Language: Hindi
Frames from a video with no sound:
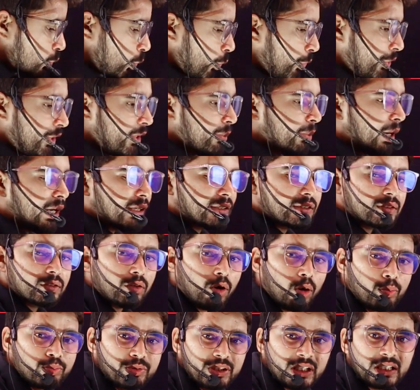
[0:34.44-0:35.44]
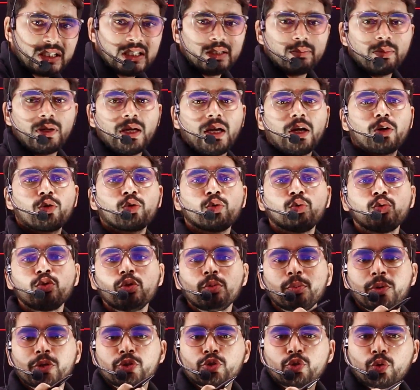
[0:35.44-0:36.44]
ट्वेंटी मार्क्स का ऑब्जेक्टिव है और उन
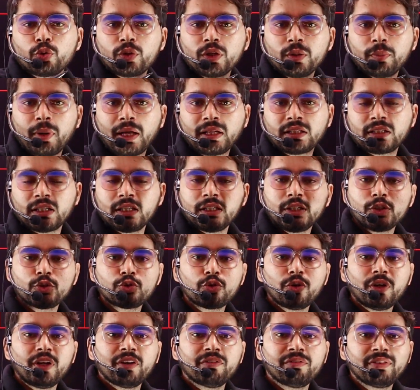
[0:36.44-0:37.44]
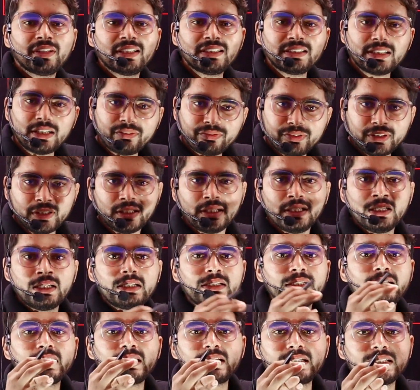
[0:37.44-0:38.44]
बच्चों की बात करेंगे जो एवरेज या फिर
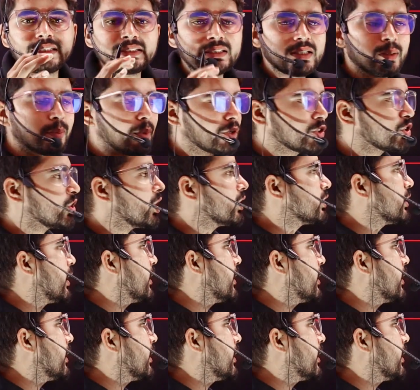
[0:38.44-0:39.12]
के से बचना